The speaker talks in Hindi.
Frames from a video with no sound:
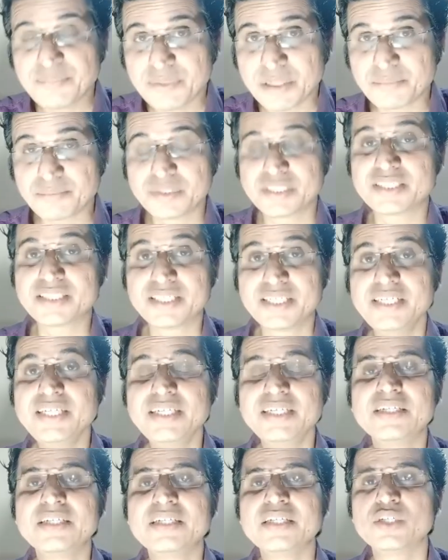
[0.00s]
नंबर थ्री
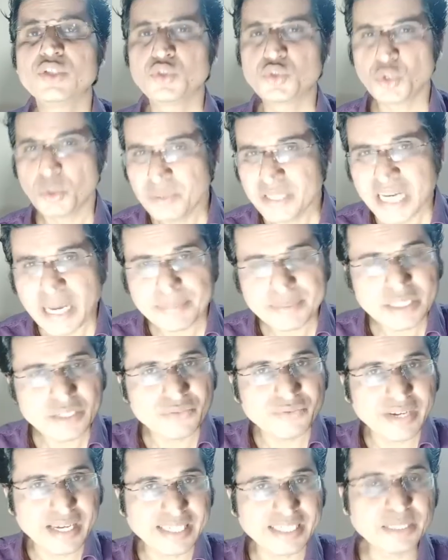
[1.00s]
जो भी आपके
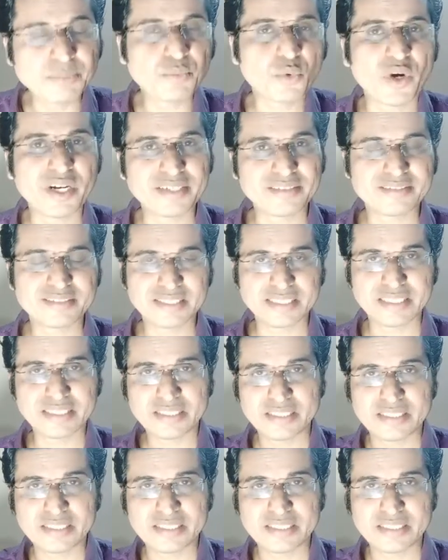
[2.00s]
वैलिड पॉइंट्स हैं